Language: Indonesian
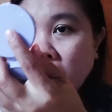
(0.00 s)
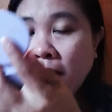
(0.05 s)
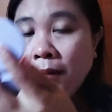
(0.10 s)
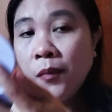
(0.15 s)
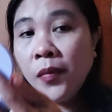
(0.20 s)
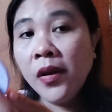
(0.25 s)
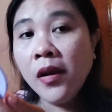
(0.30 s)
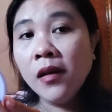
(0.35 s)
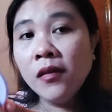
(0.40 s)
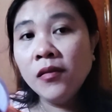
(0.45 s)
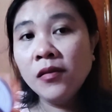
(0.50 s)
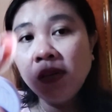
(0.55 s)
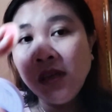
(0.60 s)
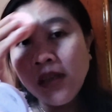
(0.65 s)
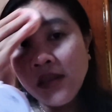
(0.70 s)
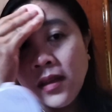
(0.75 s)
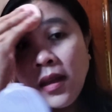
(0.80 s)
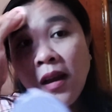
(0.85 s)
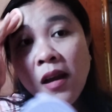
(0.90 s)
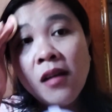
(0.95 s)
tapi aku
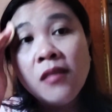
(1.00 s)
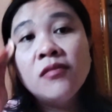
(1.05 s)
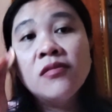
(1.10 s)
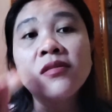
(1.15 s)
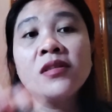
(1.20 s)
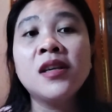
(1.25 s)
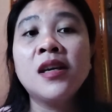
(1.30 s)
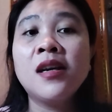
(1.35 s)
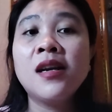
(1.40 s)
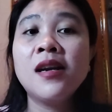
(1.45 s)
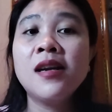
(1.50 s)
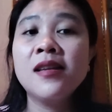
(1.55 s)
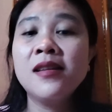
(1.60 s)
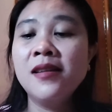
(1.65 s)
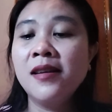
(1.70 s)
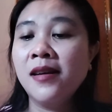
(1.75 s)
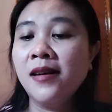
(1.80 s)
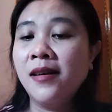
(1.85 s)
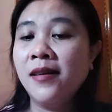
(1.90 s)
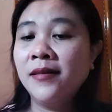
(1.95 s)
nggak tahu
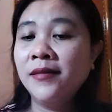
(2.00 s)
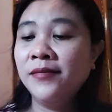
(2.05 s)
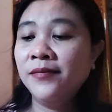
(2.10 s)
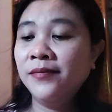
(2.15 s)
caranya